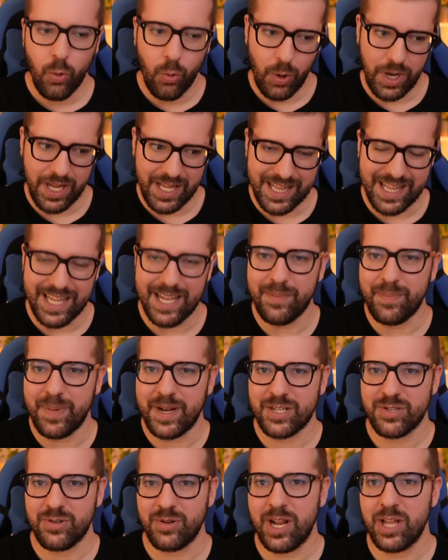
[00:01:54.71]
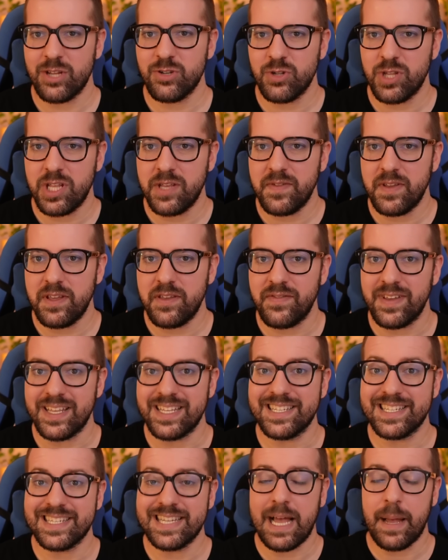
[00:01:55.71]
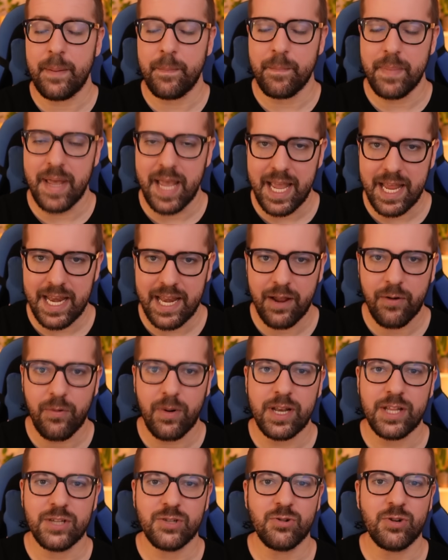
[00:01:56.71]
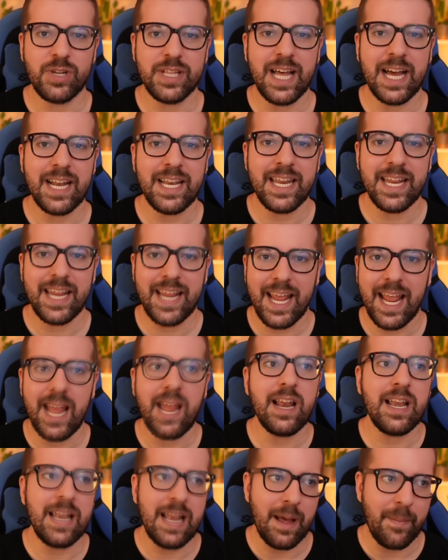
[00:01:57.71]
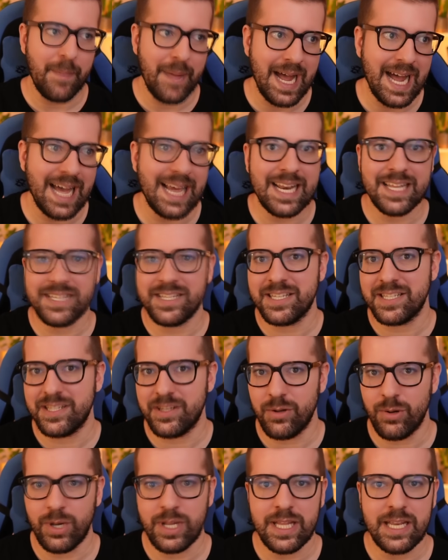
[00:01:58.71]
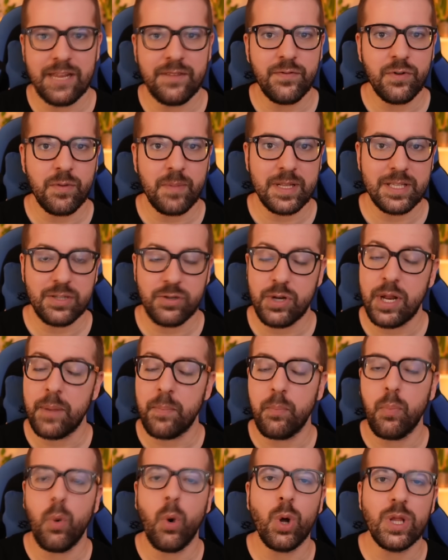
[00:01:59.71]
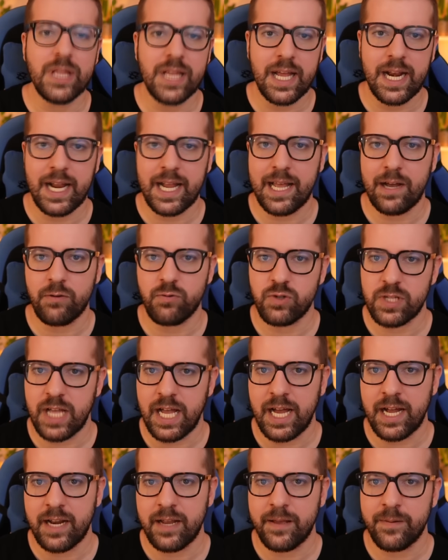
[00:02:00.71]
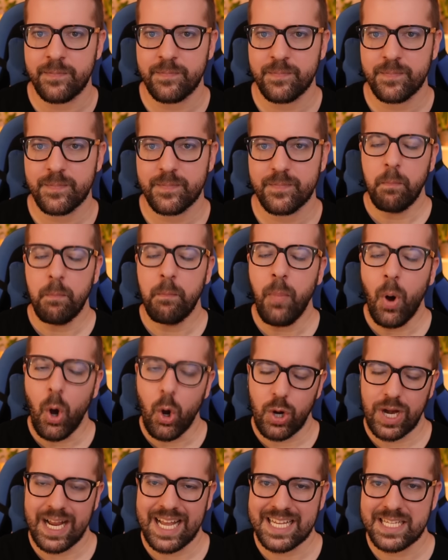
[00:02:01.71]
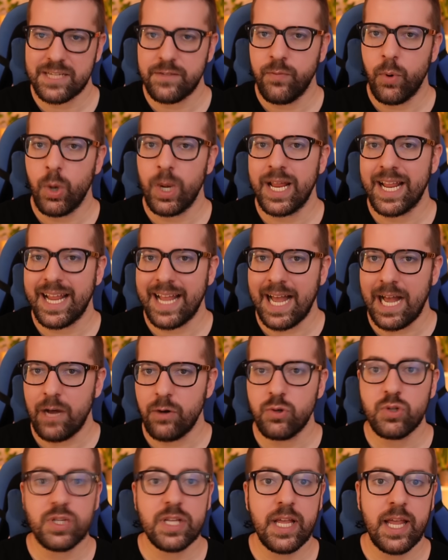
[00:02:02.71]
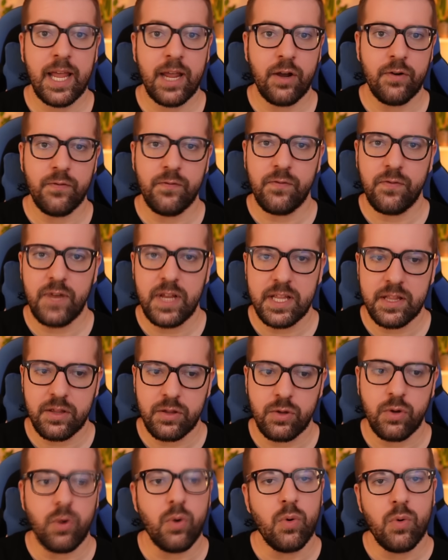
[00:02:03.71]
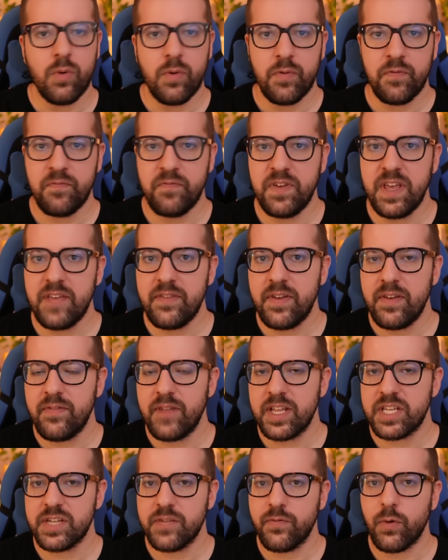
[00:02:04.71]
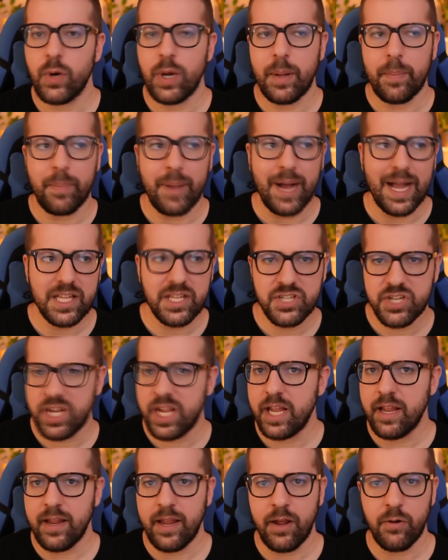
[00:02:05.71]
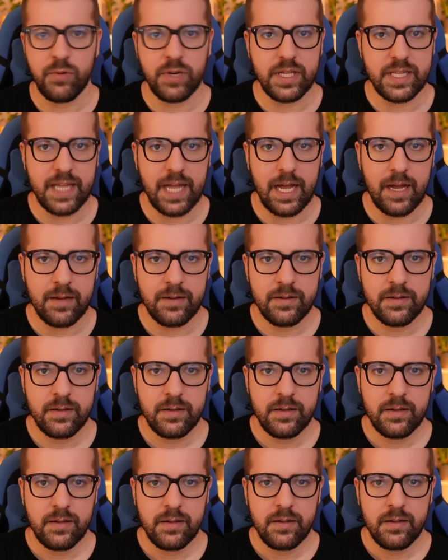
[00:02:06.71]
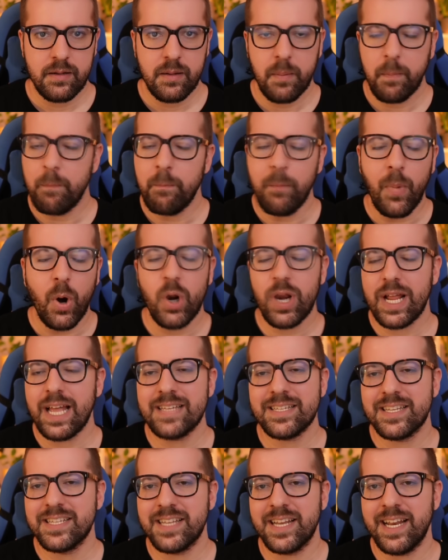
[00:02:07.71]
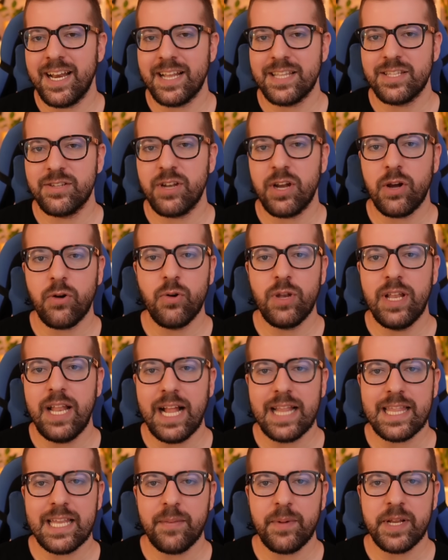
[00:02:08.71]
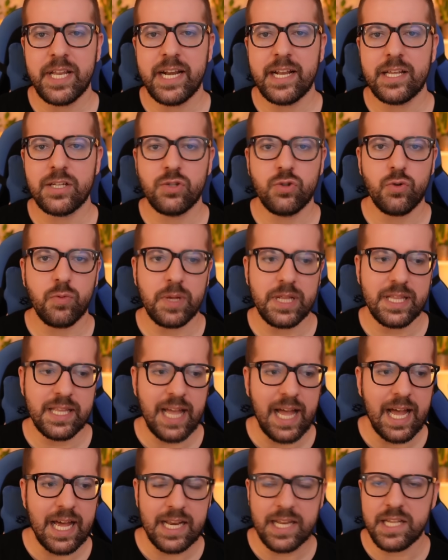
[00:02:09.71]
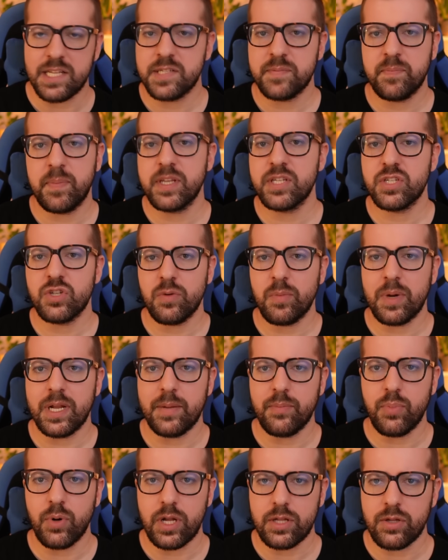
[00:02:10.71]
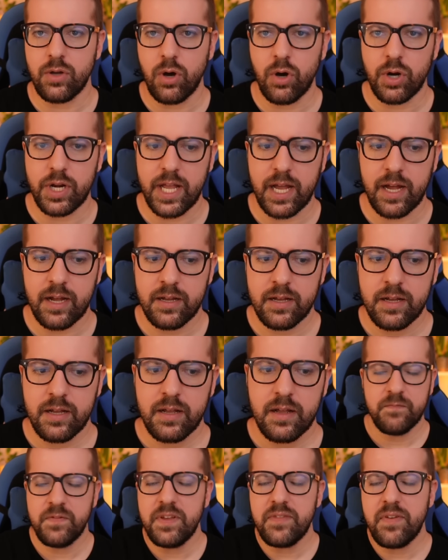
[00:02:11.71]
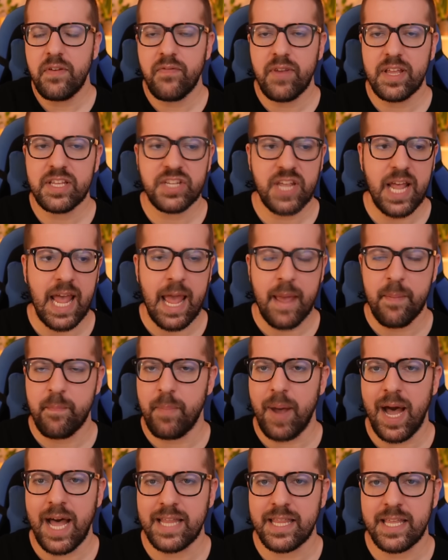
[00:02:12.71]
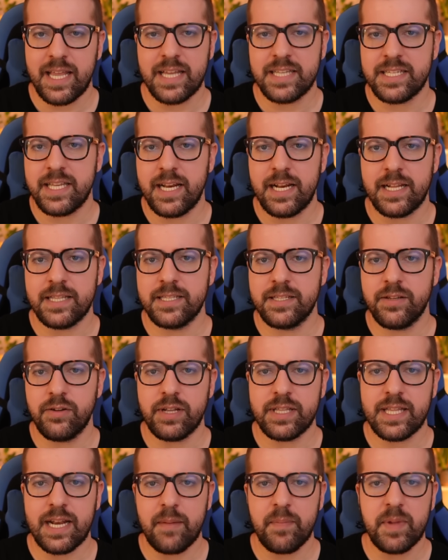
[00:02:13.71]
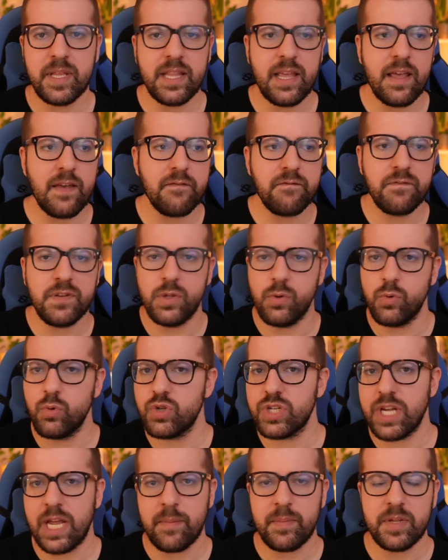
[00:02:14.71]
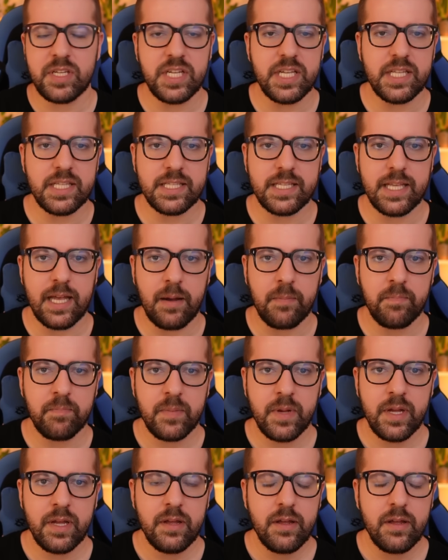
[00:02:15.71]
Quindi il personaggio di Vivi sa bene quali sono i danni che la mala gestione dell'informazione può andare a causare. Morgans vuole caos e conflitto, Vivi invece vuole pace e unità. Morgans si relaziona con gli altri in maniera strumentale, spesso manipolatoria. Vivi invece è empatica e si relaziona tramite fiducia e amicizia.